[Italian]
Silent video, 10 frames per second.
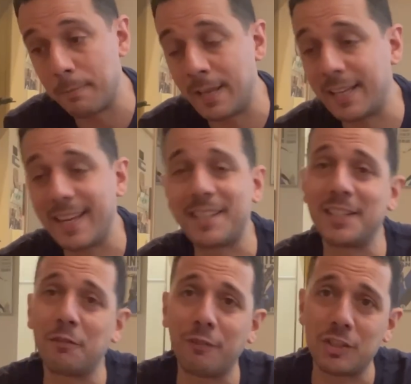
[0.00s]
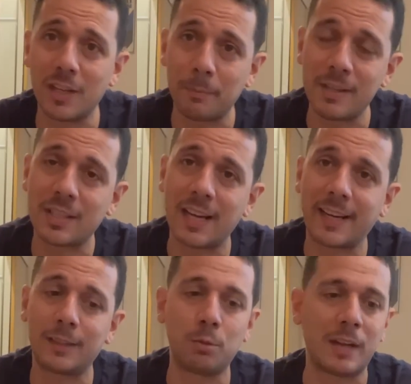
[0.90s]
Mi riesce difficile pensare
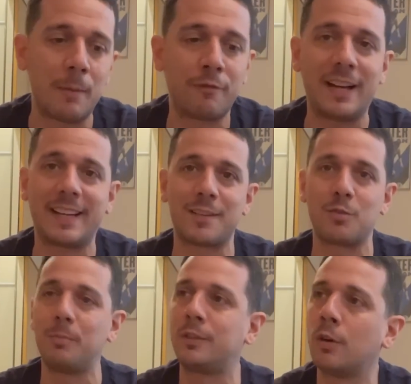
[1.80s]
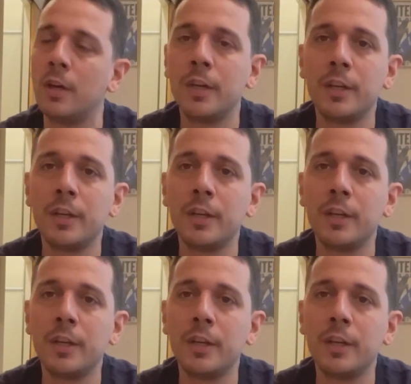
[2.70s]
che Turan valga subito